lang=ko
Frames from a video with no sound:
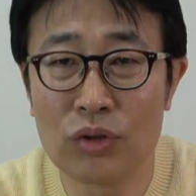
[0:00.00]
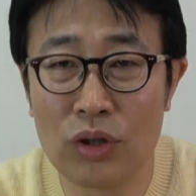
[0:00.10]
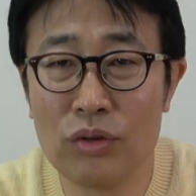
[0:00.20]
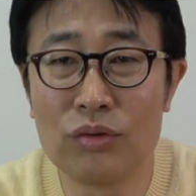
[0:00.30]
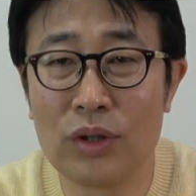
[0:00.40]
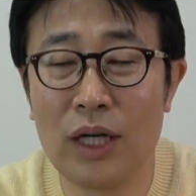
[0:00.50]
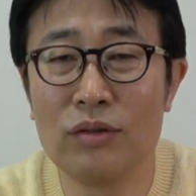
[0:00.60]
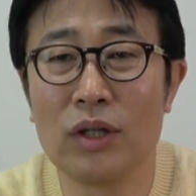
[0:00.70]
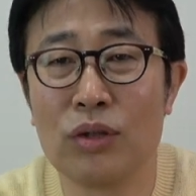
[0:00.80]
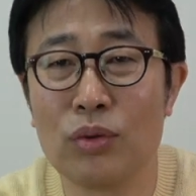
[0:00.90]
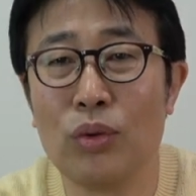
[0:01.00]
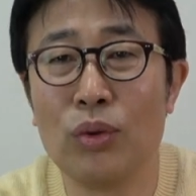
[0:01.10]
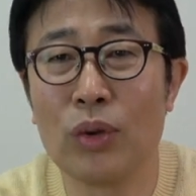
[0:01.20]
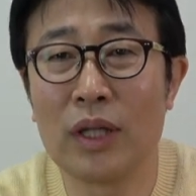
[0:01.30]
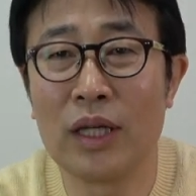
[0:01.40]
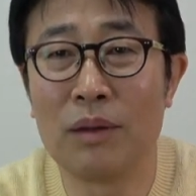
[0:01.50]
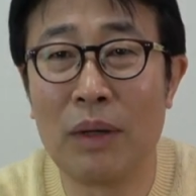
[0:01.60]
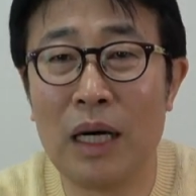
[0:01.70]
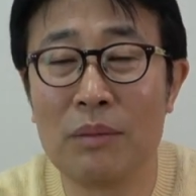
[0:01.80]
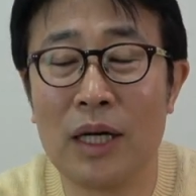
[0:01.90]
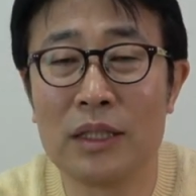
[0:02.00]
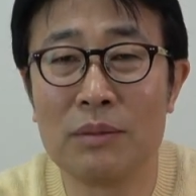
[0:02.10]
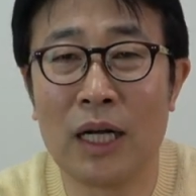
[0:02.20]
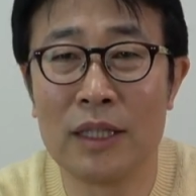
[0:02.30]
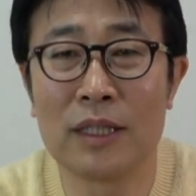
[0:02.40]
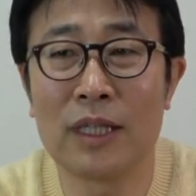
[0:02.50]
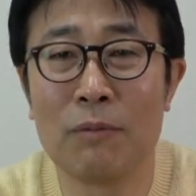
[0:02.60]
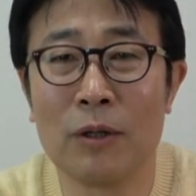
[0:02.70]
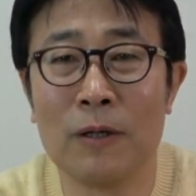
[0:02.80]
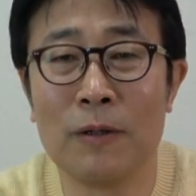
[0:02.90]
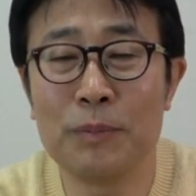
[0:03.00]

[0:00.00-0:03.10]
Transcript: 결국 한국에 들어오겠다는 마음가짐을 가졌다면